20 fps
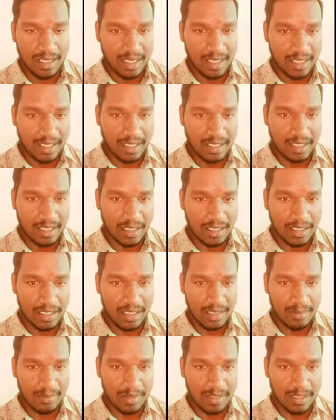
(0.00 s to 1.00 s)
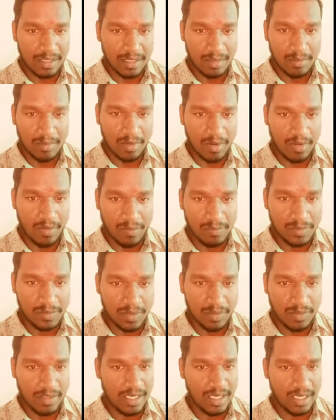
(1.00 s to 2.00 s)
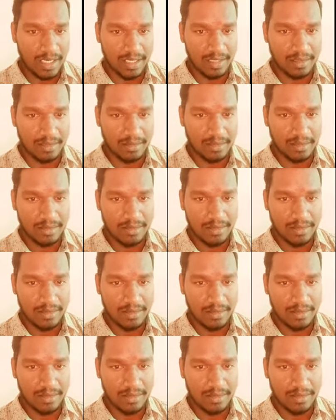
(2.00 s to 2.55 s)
அரக்கர்கள் என்பது தமிழுடைய வம்சாவளி கிடையாது